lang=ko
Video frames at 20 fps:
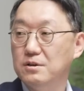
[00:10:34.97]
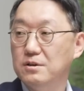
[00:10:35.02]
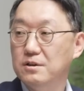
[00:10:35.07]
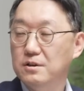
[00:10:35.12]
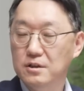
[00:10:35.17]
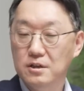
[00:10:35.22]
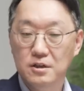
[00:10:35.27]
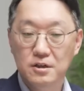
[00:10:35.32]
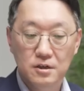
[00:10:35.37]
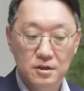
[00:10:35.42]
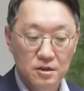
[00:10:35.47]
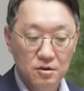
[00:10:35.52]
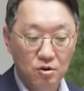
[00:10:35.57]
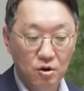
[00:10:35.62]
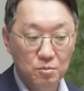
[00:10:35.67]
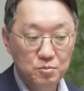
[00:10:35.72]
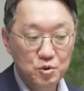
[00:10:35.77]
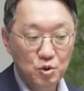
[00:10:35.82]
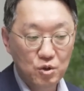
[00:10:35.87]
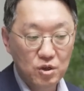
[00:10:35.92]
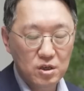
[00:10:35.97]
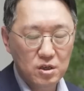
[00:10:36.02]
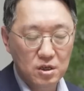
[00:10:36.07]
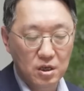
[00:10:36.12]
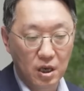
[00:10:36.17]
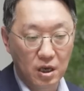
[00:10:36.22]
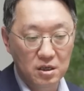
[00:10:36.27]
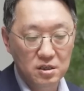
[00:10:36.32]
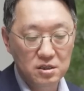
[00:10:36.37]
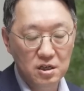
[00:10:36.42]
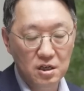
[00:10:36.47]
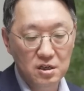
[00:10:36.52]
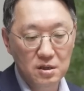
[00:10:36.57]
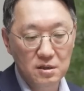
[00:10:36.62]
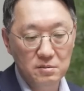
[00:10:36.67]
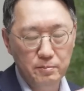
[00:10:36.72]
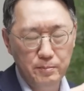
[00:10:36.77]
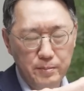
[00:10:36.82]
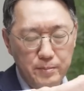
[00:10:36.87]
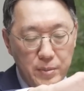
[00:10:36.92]
음. 업종이
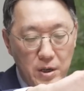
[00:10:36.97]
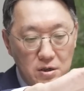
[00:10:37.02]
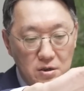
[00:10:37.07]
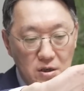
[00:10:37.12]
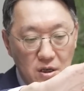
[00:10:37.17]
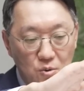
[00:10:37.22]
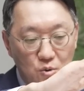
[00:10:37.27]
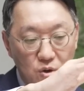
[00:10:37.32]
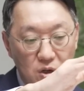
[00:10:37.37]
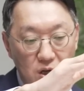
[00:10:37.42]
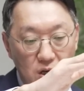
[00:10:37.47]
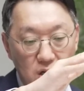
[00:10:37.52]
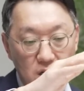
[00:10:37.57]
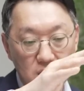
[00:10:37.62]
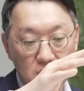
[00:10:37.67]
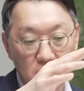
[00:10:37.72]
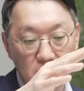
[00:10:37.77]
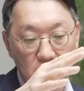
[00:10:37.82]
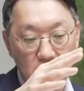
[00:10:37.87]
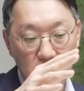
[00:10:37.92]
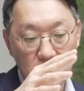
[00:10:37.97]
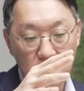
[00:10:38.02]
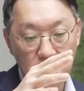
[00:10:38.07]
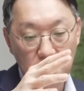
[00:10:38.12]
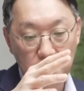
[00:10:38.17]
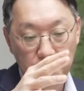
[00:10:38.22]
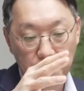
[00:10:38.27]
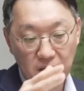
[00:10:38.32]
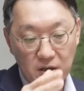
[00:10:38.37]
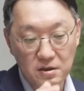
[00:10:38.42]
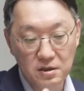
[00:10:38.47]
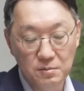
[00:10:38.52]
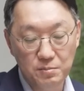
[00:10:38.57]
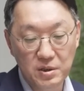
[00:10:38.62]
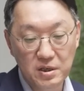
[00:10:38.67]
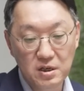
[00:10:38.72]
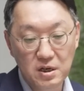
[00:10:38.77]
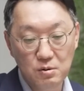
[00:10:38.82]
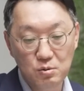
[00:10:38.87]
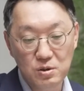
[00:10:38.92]
굉장히 빠르게 올라가다가 그게
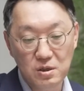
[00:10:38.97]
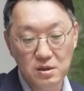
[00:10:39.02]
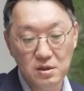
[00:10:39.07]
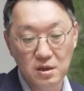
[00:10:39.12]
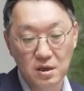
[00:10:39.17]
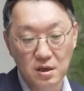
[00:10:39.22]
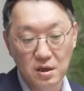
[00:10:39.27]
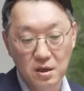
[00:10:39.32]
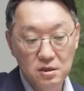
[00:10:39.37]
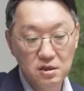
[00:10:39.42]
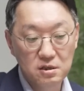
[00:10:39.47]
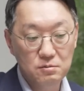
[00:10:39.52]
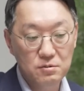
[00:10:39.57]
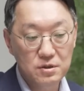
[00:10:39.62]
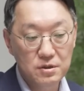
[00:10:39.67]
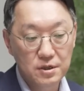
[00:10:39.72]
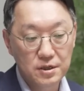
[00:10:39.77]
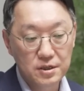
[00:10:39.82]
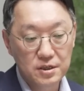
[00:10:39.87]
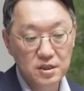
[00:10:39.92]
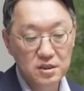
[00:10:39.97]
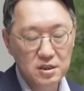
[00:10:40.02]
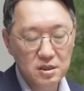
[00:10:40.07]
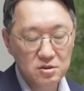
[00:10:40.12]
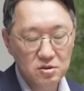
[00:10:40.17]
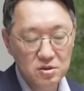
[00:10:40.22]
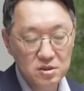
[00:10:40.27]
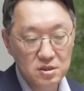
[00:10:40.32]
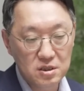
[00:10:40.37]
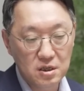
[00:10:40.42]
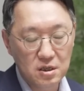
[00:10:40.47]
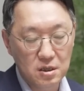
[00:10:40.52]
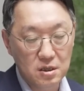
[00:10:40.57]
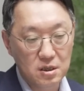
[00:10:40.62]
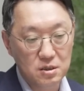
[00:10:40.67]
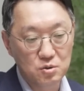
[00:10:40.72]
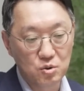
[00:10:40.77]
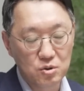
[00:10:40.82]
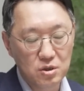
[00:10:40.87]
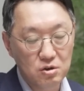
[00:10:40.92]
피카아웃 할 때. 그러면 2차 전지 제가
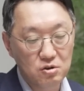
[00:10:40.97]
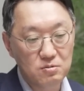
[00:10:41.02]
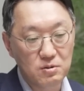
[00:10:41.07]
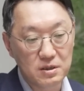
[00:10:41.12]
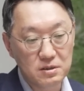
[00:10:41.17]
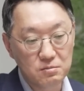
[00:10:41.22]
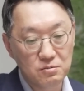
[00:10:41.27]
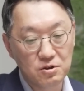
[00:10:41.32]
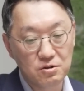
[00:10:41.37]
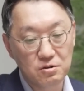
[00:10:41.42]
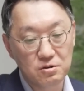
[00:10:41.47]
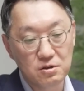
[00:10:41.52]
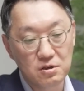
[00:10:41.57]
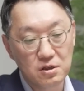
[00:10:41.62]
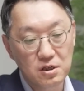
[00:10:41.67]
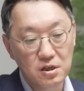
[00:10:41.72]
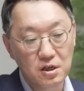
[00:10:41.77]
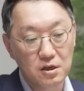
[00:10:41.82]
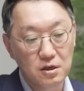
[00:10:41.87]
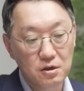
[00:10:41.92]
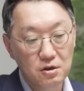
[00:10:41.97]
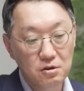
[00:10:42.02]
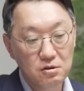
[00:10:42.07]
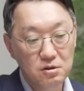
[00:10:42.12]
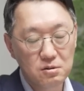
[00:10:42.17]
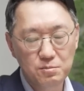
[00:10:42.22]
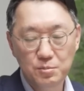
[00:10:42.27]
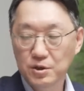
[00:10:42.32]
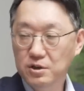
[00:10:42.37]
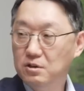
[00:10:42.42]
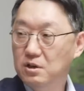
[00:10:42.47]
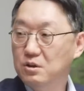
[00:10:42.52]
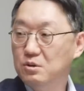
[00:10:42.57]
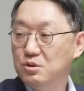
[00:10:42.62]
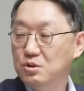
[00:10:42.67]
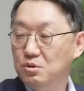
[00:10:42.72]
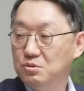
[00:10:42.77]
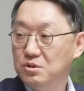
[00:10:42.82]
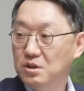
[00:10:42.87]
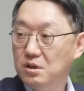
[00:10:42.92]
아까 좋다고 말씀드렸는데 그건
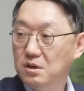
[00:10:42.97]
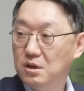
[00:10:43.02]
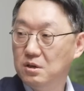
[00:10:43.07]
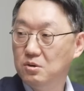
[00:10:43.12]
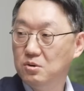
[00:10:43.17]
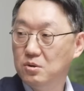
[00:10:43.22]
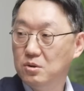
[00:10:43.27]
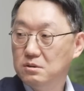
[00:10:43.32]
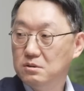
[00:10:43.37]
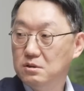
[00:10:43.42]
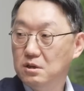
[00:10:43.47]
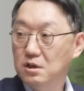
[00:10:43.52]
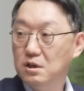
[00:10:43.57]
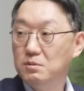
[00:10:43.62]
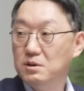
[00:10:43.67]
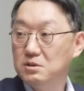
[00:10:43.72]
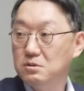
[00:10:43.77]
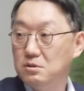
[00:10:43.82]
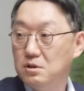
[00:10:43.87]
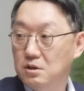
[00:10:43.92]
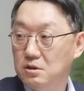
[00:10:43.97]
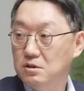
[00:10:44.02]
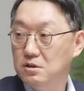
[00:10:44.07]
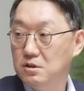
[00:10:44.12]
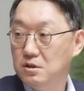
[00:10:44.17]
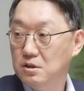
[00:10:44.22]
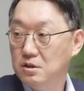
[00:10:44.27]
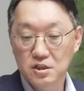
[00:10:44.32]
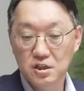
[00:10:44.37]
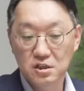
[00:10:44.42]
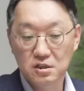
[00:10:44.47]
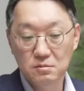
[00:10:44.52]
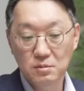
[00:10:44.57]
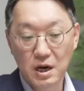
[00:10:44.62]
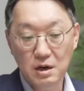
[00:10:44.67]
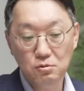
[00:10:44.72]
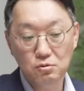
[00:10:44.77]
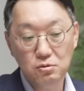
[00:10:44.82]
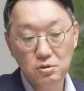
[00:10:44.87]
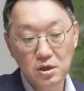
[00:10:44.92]
피카아웃이 언제일까요? 제가 봤을 때는 지금
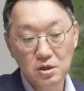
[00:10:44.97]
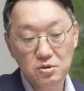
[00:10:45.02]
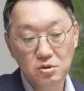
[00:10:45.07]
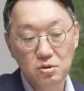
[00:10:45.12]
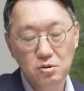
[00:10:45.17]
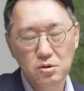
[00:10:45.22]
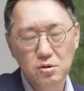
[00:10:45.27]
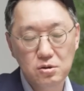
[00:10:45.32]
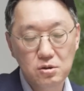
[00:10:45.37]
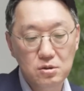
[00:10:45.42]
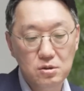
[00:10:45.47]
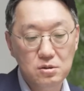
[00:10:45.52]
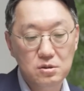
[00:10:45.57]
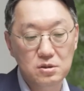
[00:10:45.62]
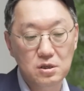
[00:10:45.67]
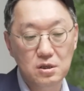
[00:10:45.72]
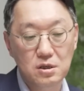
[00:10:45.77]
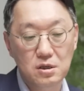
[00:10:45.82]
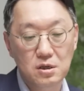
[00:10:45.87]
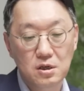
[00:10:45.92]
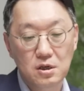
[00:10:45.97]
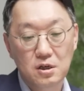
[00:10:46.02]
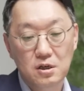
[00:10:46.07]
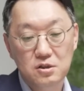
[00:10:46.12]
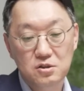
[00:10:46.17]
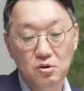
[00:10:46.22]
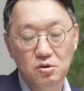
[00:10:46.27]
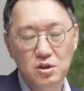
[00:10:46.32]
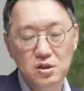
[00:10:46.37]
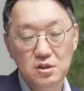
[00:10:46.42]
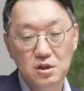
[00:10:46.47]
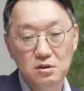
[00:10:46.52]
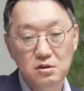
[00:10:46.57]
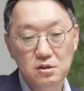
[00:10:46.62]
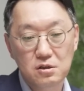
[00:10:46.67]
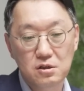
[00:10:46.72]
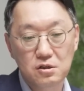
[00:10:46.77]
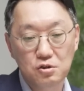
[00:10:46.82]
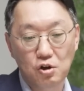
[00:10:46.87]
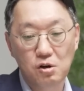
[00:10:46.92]
한국에서는 이제
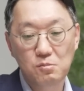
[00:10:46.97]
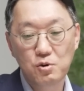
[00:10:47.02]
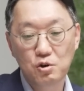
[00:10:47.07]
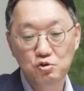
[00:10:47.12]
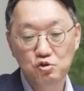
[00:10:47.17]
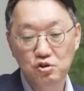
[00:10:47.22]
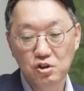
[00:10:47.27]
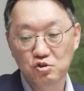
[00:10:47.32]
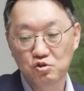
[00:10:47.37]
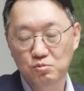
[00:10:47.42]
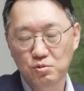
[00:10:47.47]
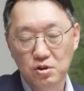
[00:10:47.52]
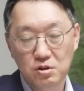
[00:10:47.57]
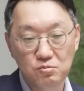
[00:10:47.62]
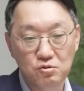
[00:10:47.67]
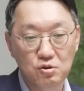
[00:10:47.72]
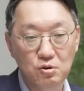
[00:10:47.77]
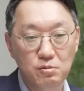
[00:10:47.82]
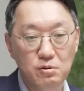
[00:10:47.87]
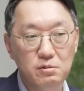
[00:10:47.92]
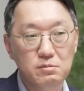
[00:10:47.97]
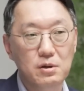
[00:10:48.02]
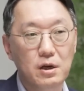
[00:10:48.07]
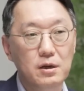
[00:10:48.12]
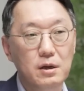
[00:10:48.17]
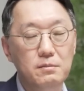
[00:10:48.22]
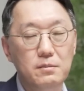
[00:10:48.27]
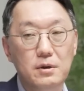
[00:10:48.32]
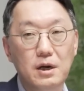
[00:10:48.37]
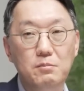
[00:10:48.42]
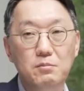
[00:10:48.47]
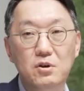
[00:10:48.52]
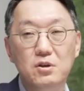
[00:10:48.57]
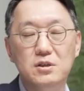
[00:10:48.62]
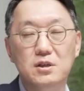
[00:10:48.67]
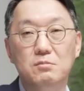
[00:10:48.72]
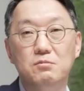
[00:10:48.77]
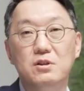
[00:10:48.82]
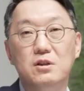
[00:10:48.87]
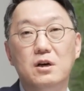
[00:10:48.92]
전기차를 10명 중에 주변에 물어보면 한, 한
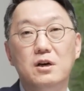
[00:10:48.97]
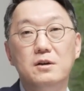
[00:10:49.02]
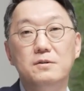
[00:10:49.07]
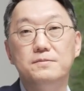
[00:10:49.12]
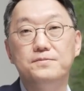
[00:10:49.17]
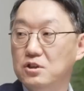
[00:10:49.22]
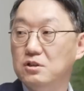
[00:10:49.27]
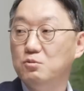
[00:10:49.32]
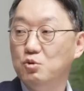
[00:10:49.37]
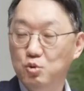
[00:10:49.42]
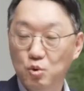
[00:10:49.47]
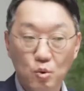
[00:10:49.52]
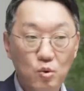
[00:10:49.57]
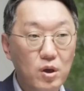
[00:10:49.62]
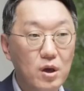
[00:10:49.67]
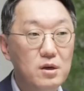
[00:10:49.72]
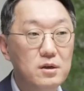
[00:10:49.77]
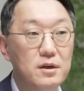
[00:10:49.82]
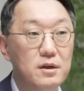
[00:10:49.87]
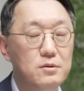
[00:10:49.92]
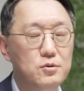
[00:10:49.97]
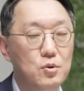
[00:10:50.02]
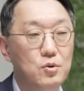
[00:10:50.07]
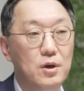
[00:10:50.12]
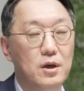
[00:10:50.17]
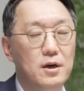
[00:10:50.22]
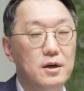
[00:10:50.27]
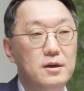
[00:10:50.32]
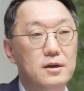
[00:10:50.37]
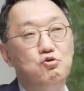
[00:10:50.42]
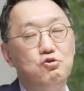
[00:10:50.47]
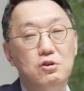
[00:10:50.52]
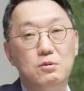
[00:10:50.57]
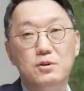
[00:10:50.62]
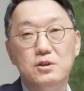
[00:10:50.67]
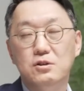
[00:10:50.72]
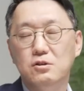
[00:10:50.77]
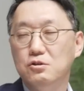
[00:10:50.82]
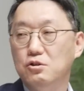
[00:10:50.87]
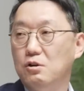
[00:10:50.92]
명이 삽니다. 지금 통계가 그래요, 통계가.
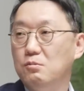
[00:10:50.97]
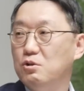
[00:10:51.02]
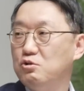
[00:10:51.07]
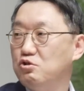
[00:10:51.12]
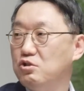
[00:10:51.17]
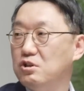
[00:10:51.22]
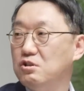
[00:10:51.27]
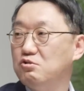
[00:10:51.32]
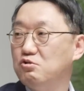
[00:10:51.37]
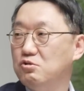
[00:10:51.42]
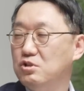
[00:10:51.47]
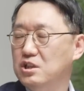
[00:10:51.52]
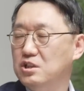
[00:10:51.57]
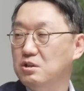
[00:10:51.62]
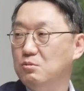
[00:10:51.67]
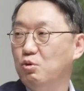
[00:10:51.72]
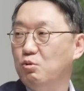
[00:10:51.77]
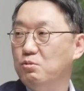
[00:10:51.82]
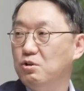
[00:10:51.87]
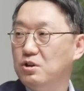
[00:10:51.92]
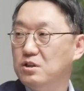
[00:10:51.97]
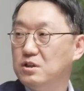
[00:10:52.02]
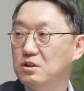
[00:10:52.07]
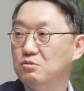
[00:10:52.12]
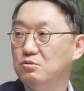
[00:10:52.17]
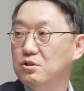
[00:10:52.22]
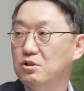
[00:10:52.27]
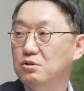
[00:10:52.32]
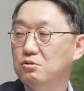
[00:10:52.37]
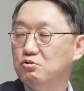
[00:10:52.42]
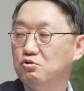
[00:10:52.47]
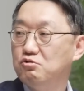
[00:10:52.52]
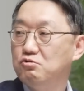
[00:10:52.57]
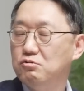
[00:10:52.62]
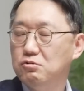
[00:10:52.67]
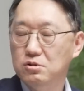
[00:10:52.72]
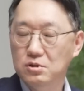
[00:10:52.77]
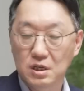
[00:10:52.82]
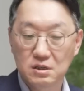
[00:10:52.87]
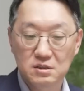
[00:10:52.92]
유럽에서는 10명 중에 2.5명이 사고요.
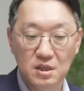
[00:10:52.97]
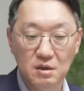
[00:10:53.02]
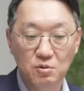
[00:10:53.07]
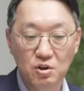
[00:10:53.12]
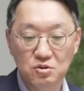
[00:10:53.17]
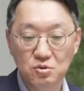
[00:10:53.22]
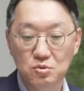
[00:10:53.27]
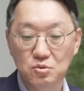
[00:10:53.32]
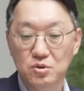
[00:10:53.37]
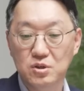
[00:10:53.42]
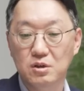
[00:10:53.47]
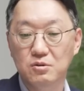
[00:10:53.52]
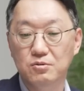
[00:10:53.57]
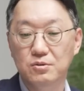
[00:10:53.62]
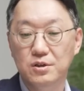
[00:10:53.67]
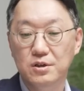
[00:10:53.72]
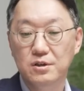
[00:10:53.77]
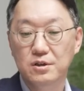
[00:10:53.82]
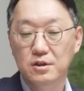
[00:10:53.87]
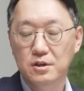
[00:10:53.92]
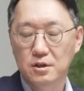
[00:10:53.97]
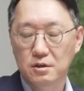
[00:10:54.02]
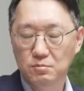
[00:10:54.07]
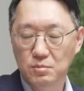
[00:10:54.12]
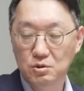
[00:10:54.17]
중국은 한 3명 정도 사고요. 음.